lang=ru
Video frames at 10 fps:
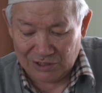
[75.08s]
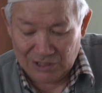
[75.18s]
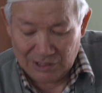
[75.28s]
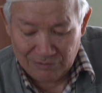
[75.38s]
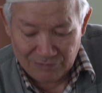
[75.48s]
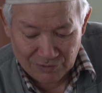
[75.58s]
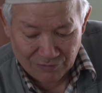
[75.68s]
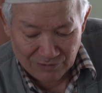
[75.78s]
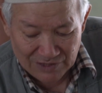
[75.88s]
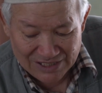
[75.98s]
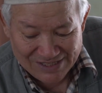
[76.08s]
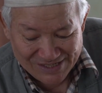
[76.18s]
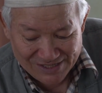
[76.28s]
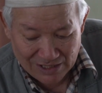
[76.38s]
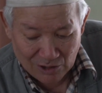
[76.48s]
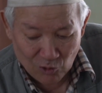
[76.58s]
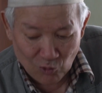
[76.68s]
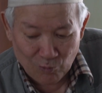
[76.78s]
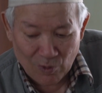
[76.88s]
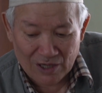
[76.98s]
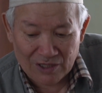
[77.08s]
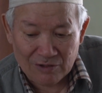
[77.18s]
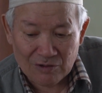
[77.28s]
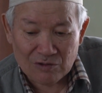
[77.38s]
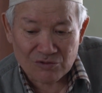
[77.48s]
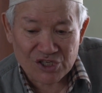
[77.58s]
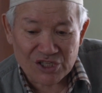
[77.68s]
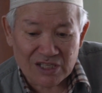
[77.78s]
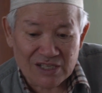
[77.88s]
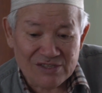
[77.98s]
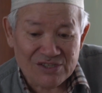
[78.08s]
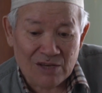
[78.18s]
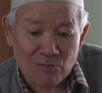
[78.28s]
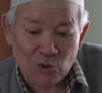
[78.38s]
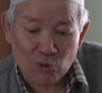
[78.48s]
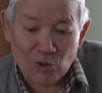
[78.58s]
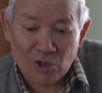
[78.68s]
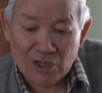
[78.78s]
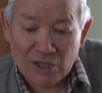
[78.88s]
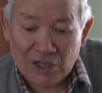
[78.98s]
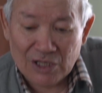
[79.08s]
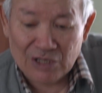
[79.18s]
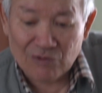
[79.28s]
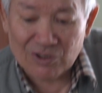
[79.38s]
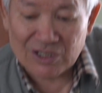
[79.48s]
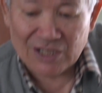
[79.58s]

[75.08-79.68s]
деревьев листья упали в жидкую землю. И вот